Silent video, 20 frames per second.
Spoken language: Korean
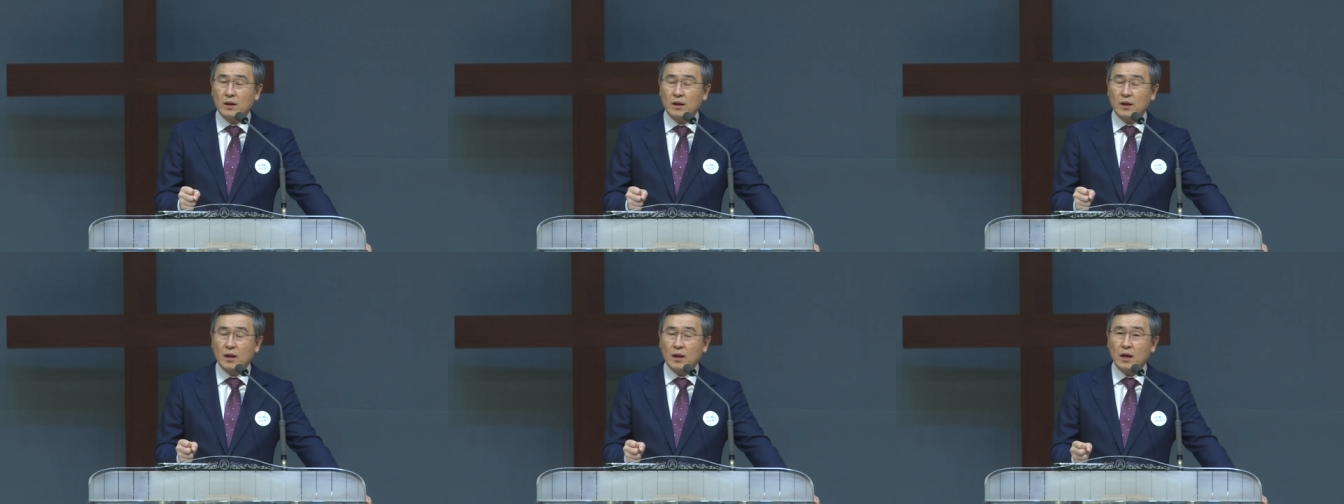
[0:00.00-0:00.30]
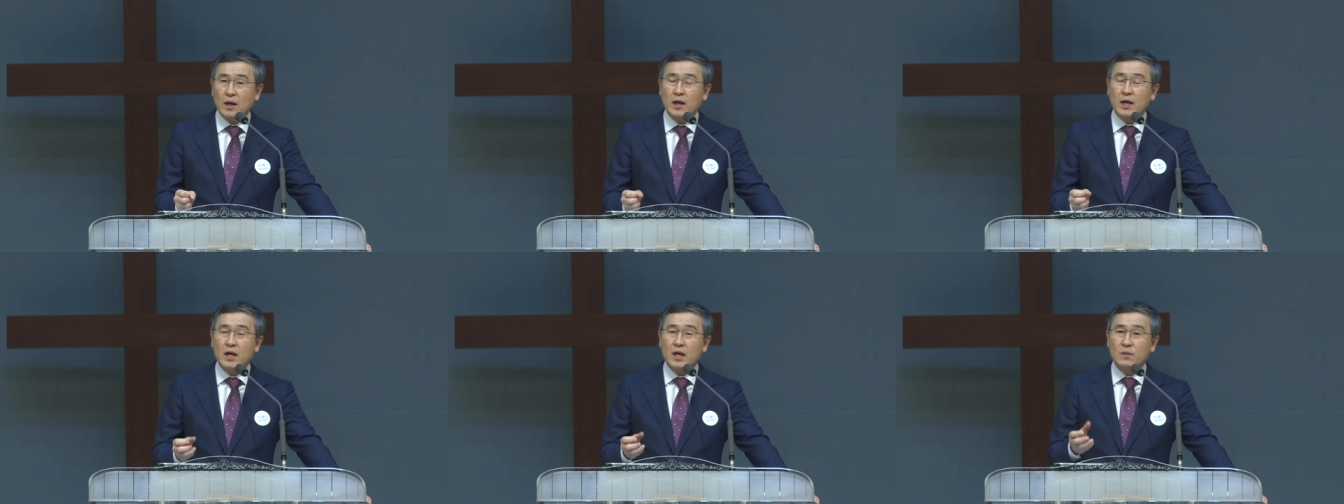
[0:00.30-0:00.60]

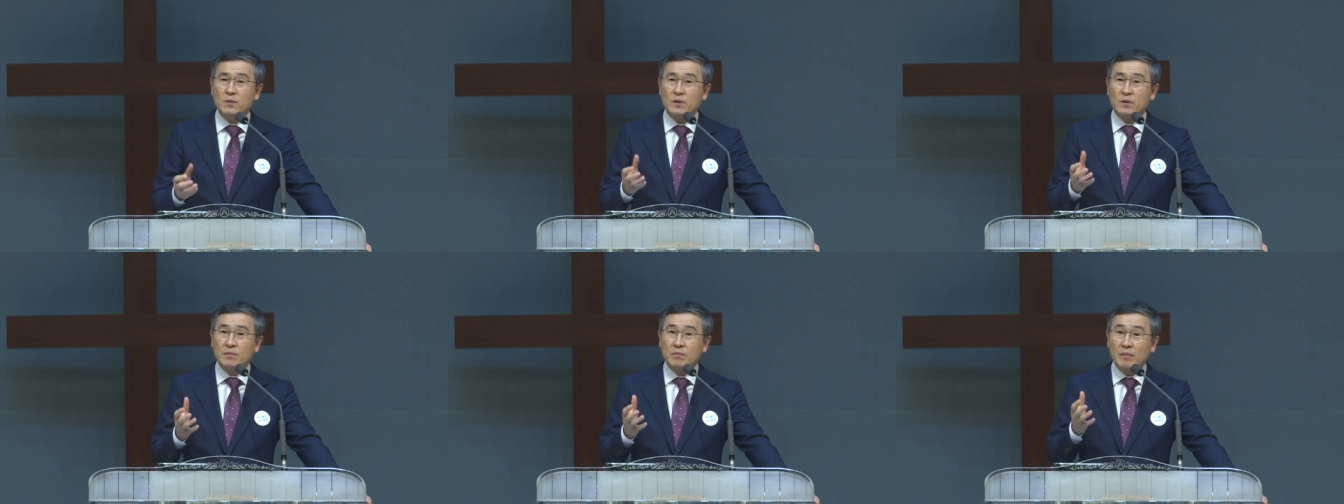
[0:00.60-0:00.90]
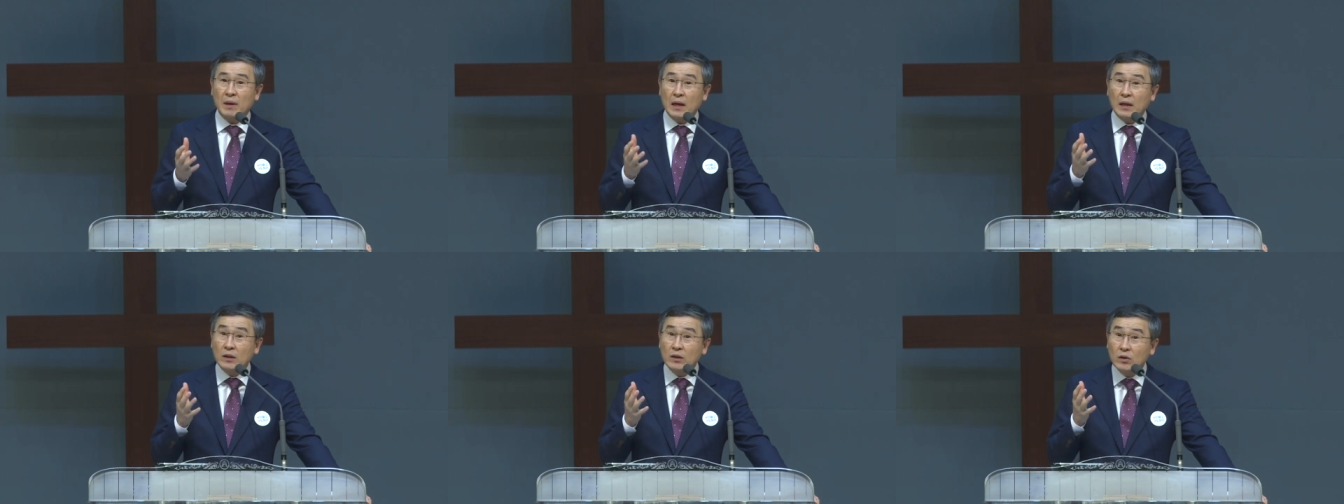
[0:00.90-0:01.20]
하나님은
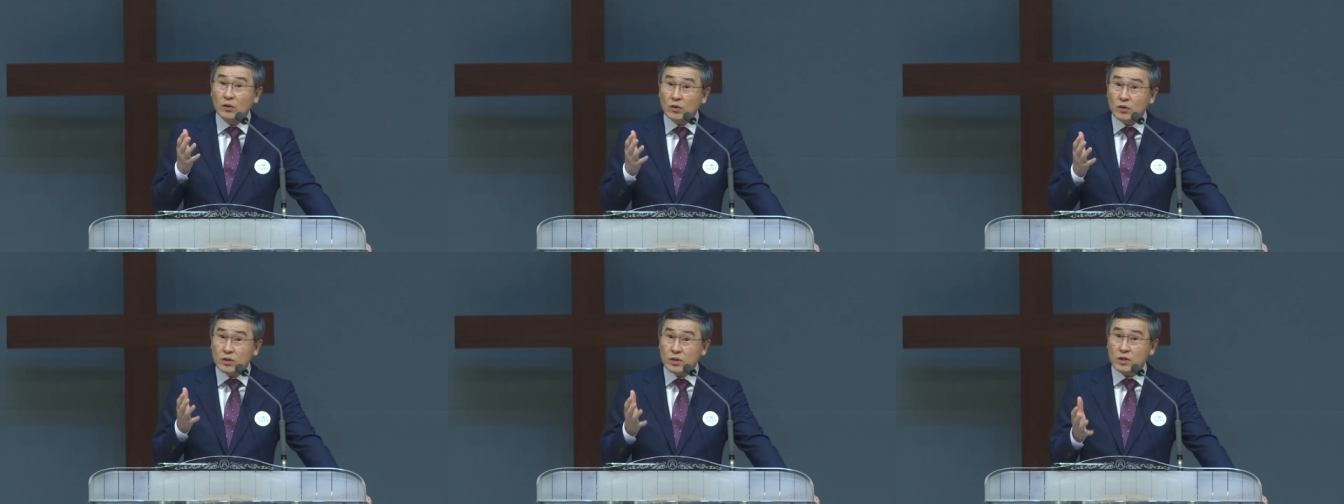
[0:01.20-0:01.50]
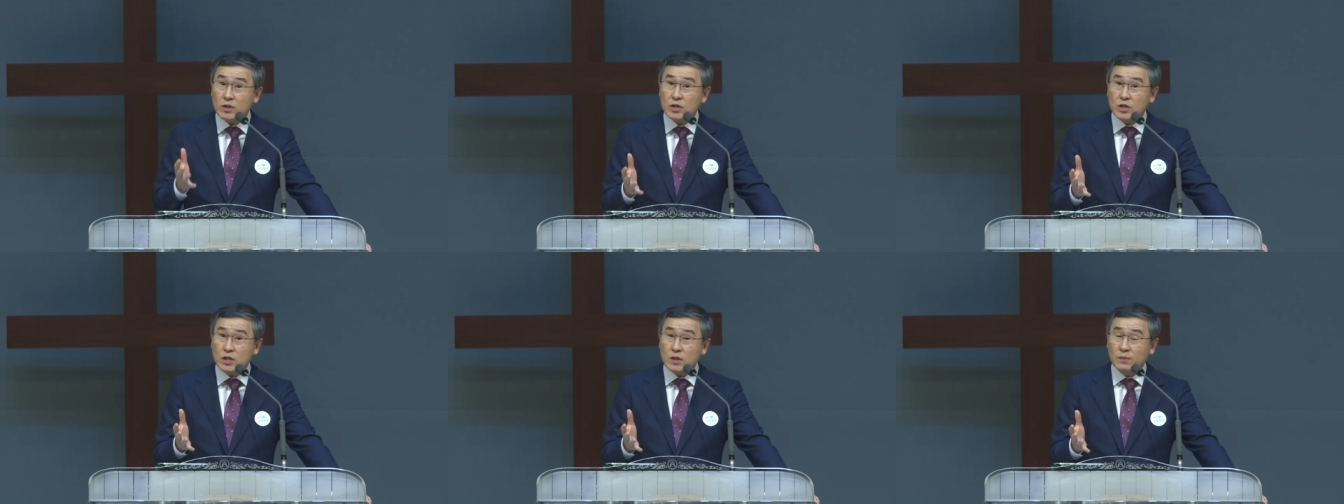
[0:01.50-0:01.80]
반드시
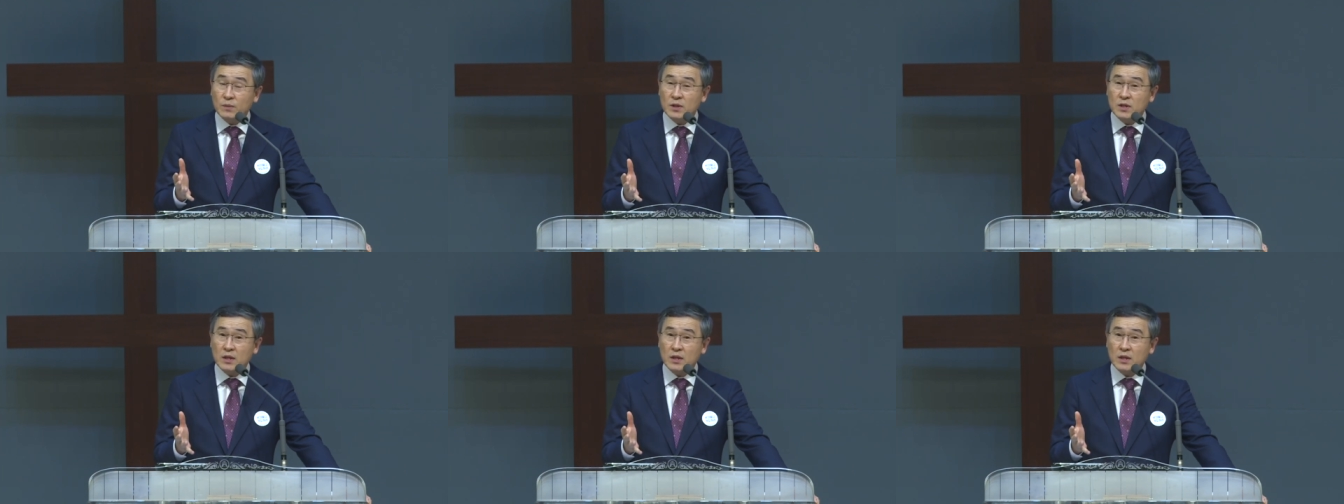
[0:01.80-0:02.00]
심은